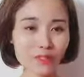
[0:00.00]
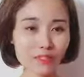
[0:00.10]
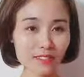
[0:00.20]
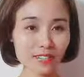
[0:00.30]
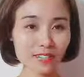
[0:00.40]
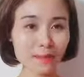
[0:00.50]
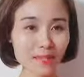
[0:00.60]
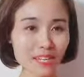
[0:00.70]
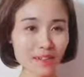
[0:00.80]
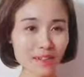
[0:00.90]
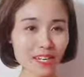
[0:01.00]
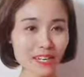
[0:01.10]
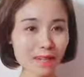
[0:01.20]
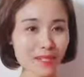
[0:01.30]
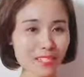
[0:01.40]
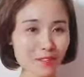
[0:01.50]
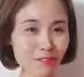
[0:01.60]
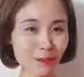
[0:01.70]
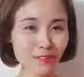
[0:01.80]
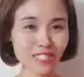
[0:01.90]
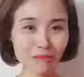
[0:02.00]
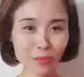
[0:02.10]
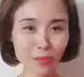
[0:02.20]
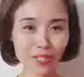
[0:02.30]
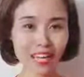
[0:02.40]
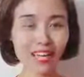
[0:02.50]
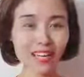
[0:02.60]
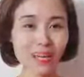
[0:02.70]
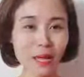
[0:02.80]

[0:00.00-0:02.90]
từ 5 triệu đến 50 triệu đồng trên một tháng